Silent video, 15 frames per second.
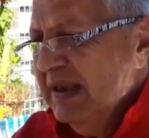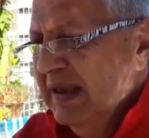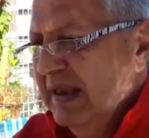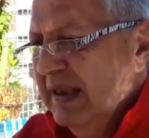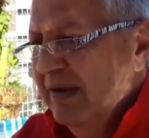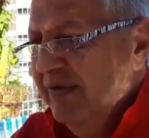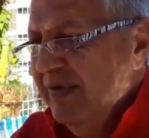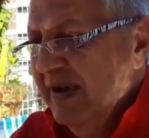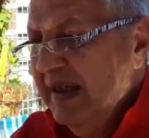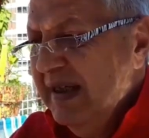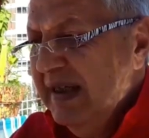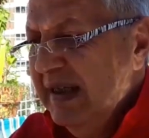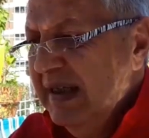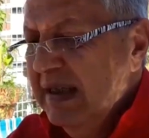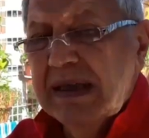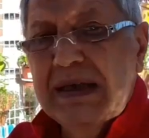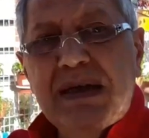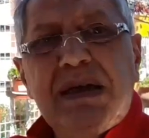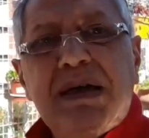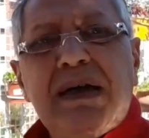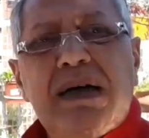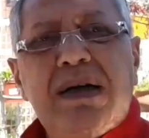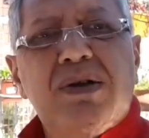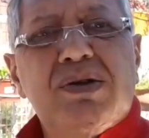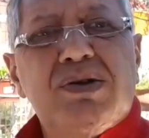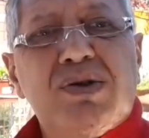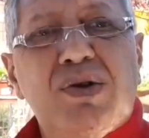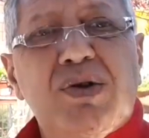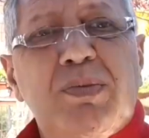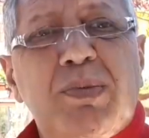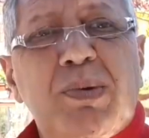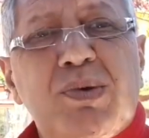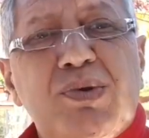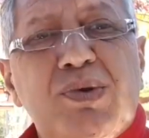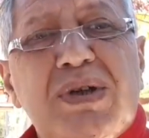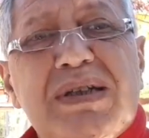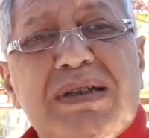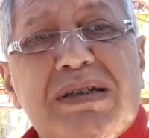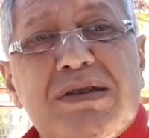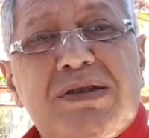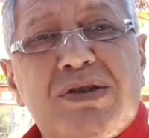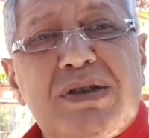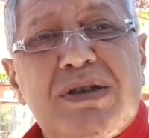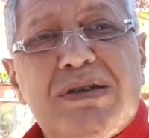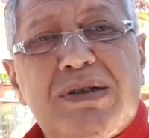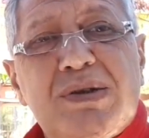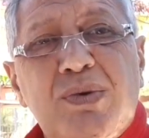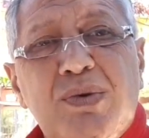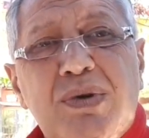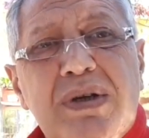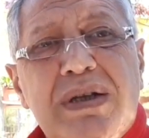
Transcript: Eh, feliz día a, todos los productores asesores de seguros,